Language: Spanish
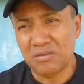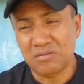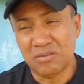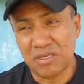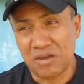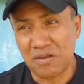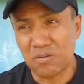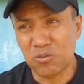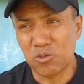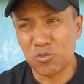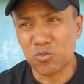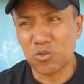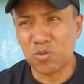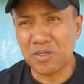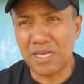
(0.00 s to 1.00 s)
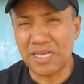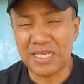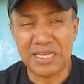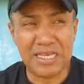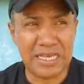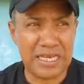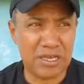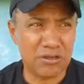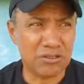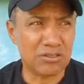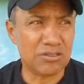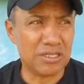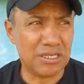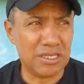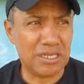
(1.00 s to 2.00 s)
sabemos muy bien y ellos
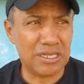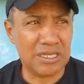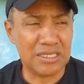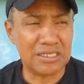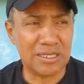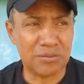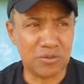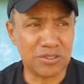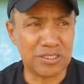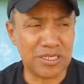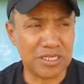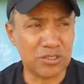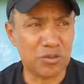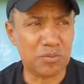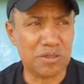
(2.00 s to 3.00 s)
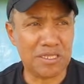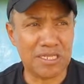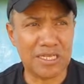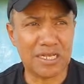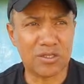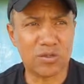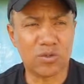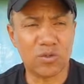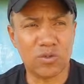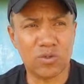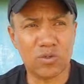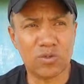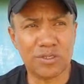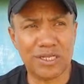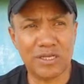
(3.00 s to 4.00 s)
eh, estamos en eso, platicando con,
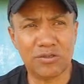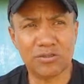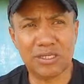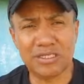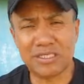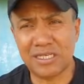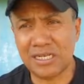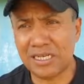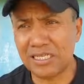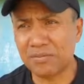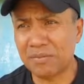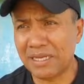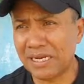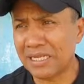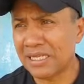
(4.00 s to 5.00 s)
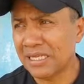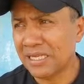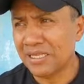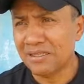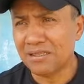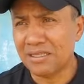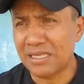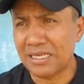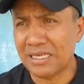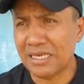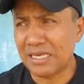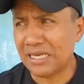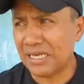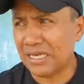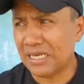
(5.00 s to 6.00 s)
con ellos, hacerles ver de
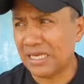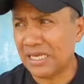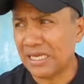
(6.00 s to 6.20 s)
que